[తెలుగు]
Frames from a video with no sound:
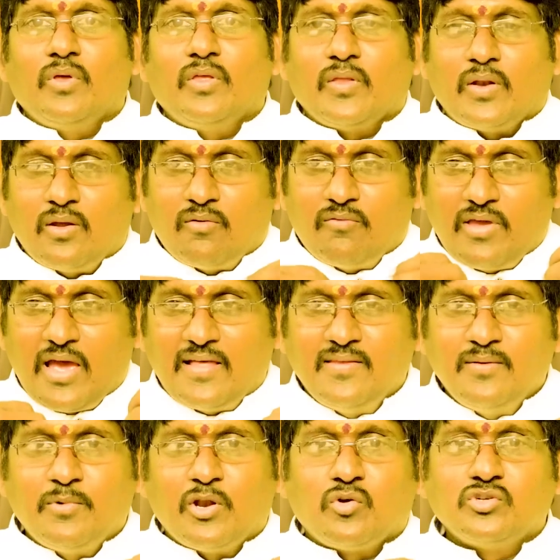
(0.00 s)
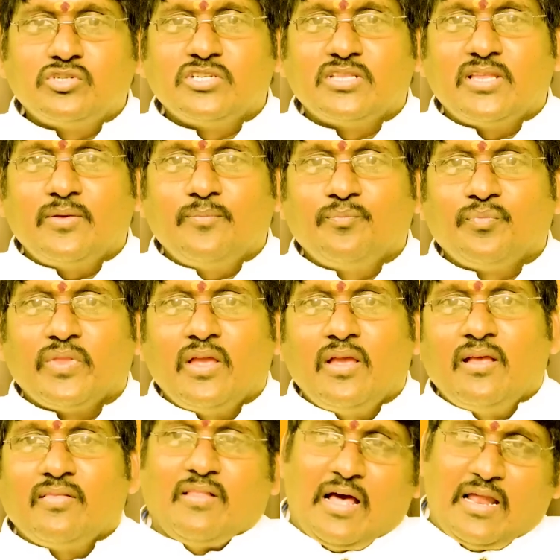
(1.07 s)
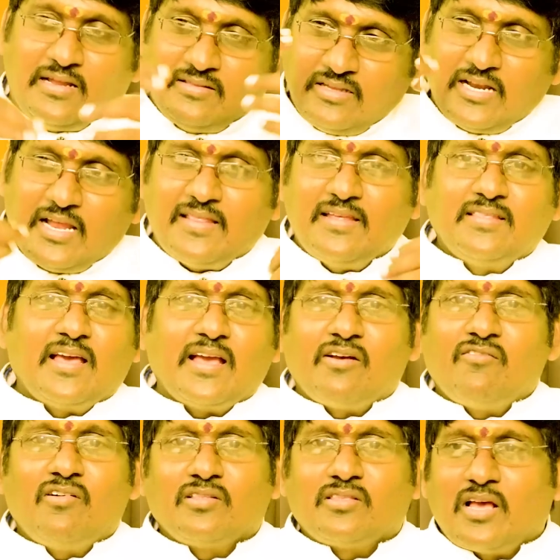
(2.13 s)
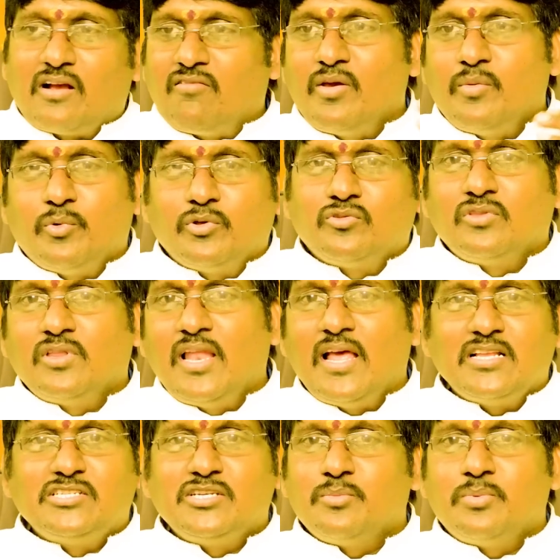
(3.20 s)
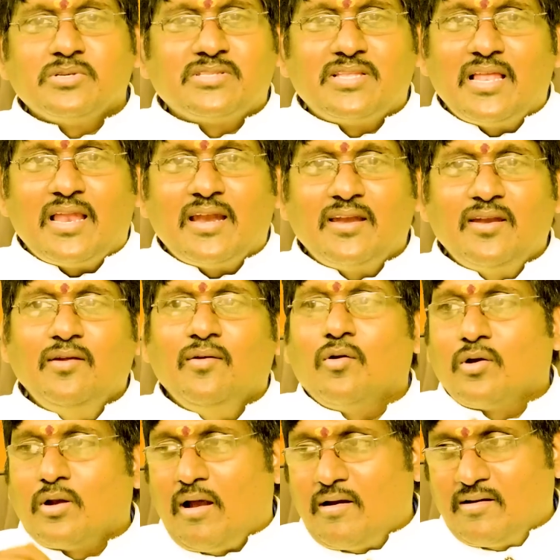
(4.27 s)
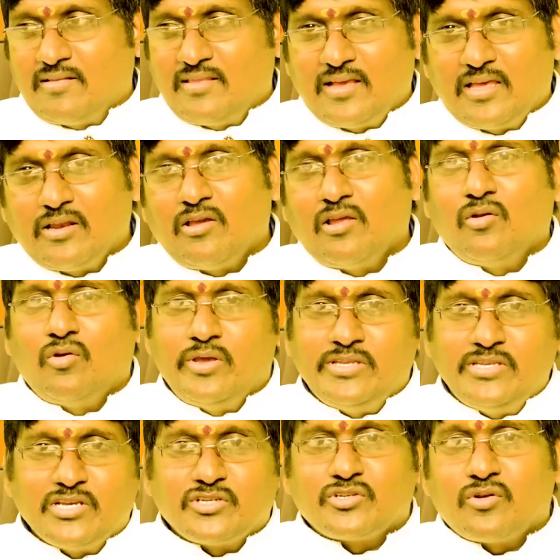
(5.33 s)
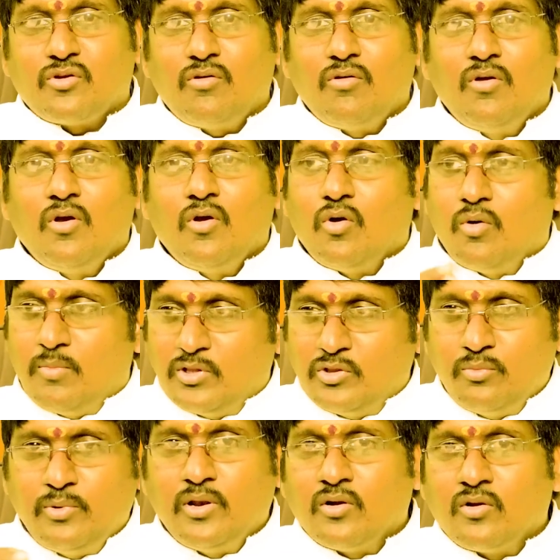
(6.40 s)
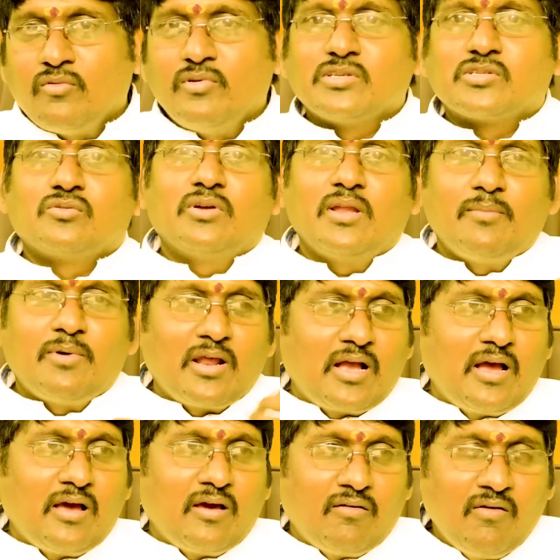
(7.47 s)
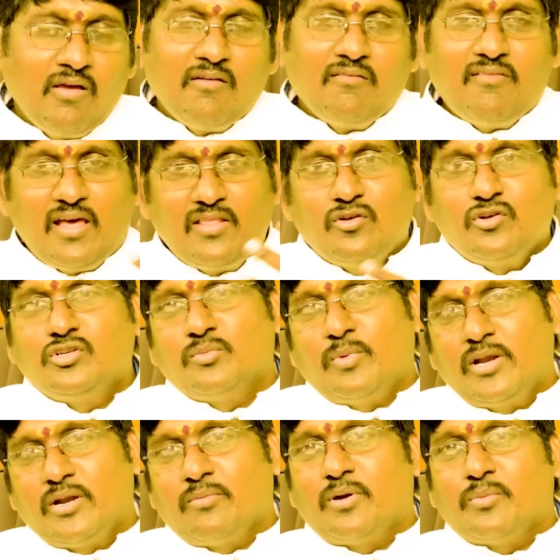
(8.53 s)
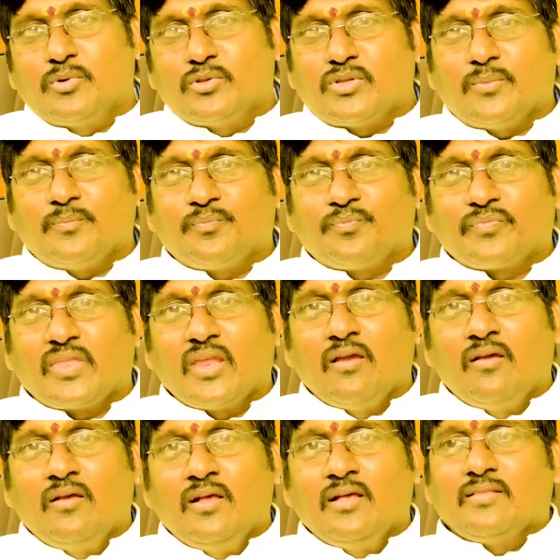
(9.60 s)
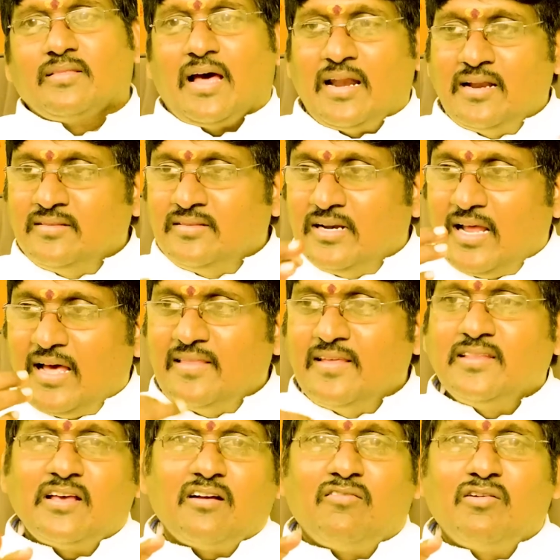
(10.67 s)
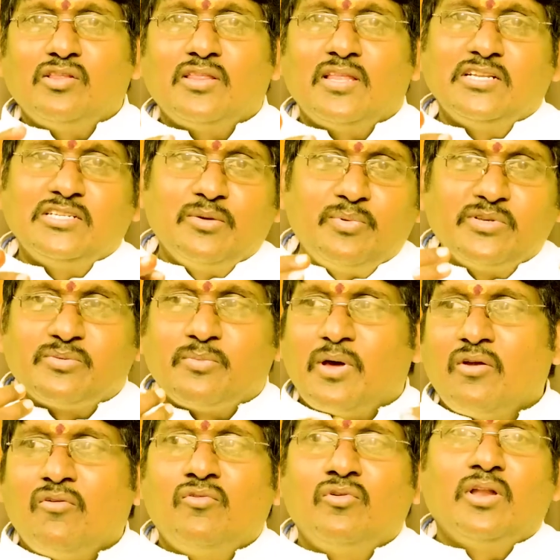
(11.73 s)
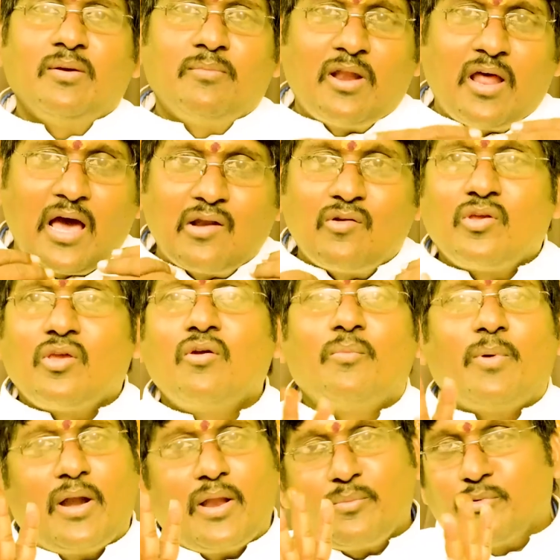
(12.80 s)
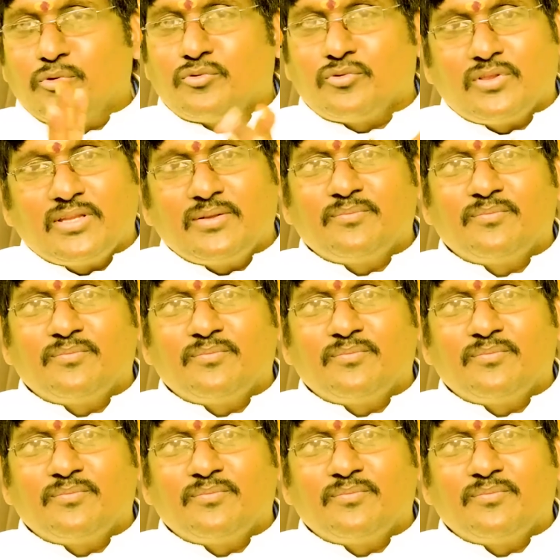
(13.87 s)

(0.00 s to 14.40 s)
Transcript: ఏదన్నా వ్యాధి మనకు వచ్చింది దానంతటా అదే తక్కువ తక్కువైపోతుందిలే అని చెప్పేస్తే ఎలా అండి ఓ డాక్టర్ దగ్గరికి వెళ్ళి ఇంజెక్షను ఓ మందు బిల్లును వేసుకుంటే మనకు ఆ వ్యాధి నుంచి బయటపడిపోతాం దానంతటా అదే తక్కువైతుందని చెప్పేసి మనం ఉంటే మన ఆరోగ్యమే పాడైపోతుంది